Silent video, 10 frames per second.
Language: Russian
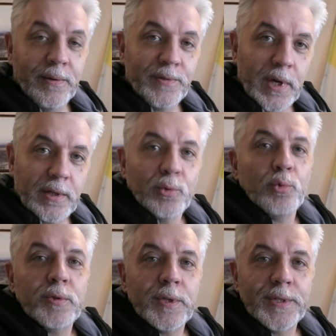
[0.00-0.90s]
Вся
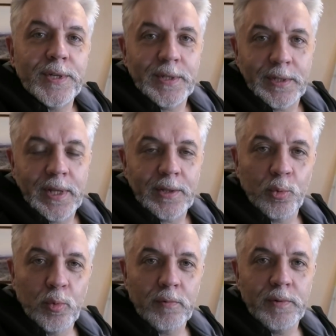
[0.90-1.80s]
гнусность этих
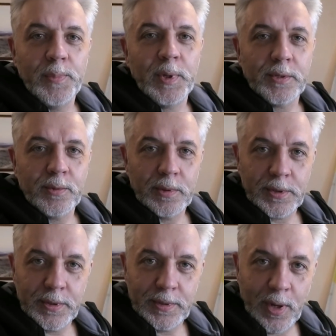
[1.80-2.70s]
натур
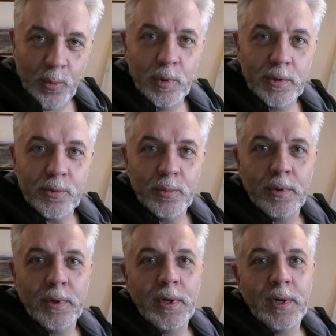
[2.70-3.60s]
выплеснулась на
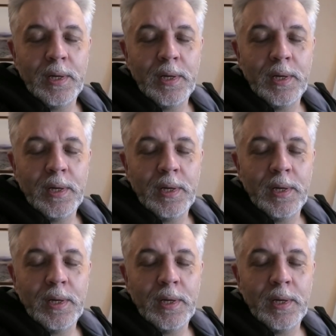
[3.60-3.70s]
улицу